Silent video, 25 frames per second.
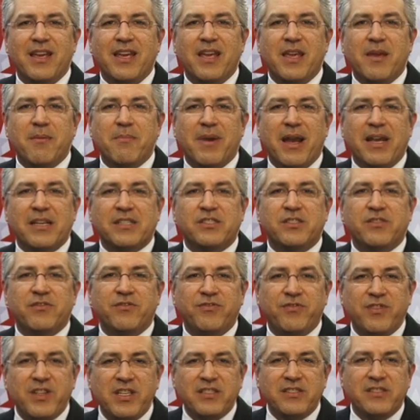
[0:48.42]
E mais de
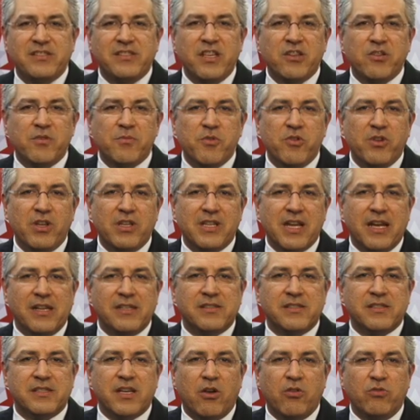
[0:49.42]
25 mil
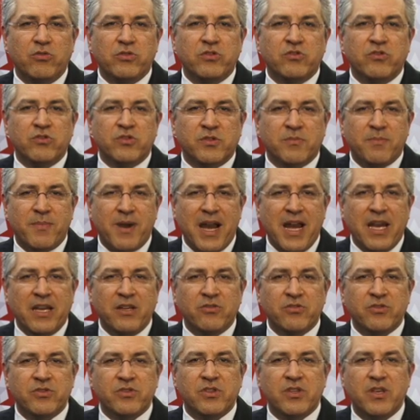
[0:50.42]
unidades de saúde nos
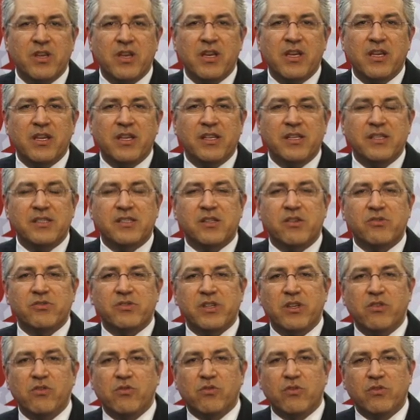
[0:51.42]
bairros estão
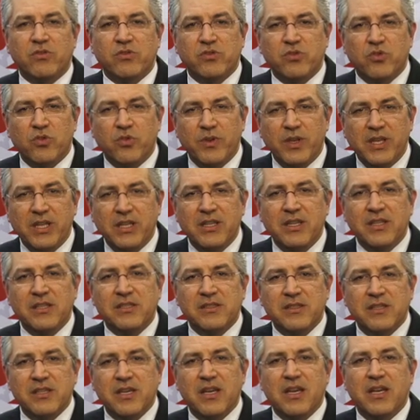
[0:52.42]
sendo
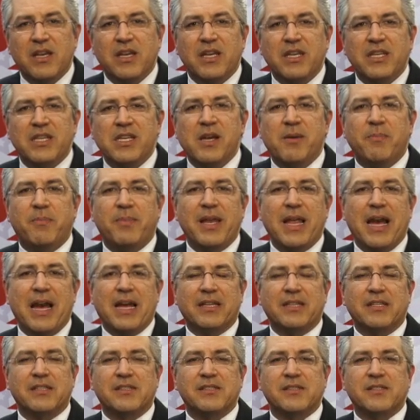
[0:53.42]
construídas e
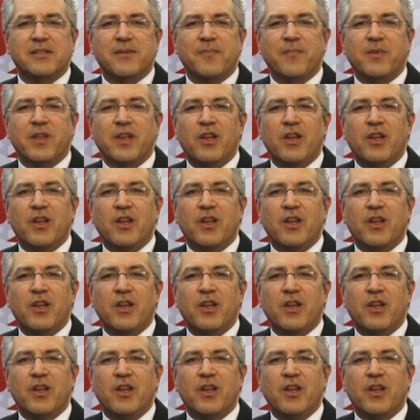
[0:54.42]
ampliadas.